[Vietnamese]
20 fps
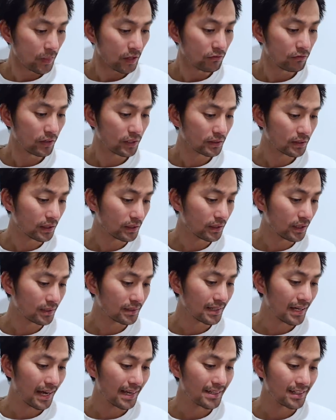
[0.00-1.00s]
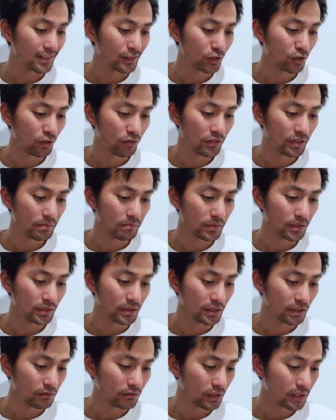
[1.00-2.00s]
Với tình hình đại dịch Covid mười
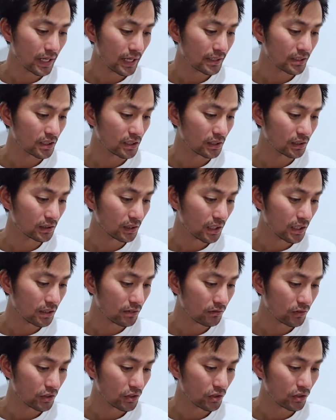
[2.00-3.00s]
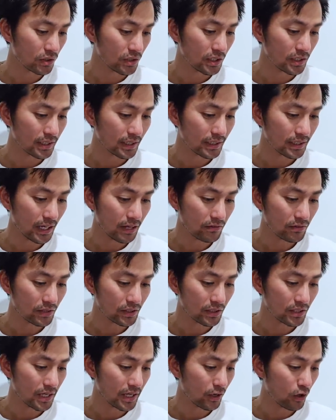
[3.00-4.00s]
chín vẫn đang diễn tiến và chưa có gì chắc chắn về
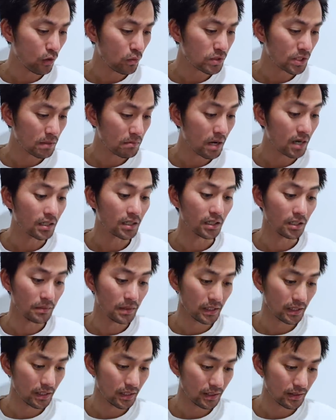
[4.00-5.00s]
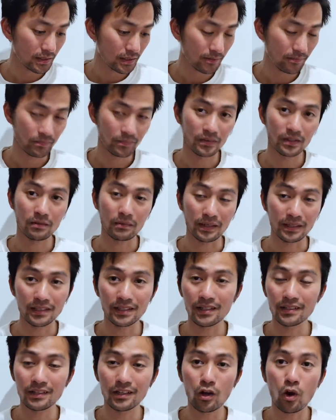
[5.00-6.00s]
thời gian Úc sẽ mở cửa biên giới nha. Bạn
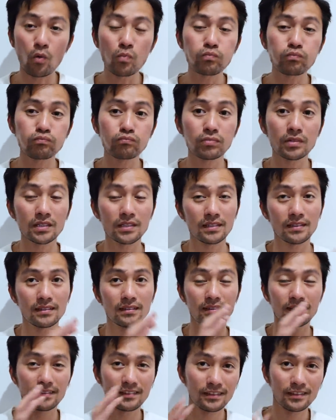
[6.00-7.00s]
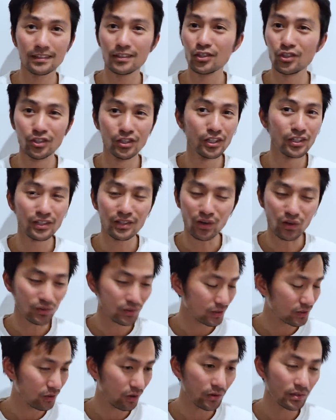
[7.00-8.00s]
nhớ nha, Úc chưa có
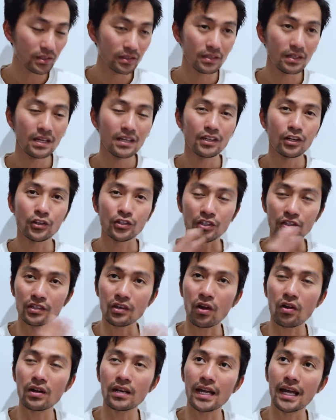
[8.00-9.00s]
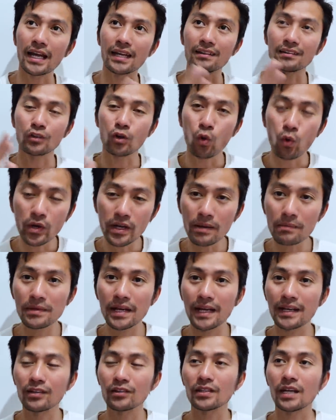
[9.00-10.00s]
nói, nó chỉ nói là cuối năm
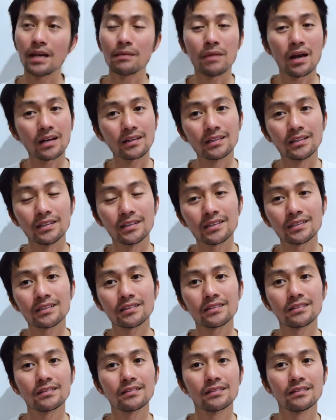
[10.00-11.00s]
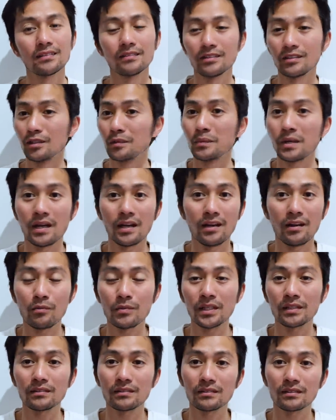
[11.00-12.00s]
nay có thể mở cửa, nhưng mà không biết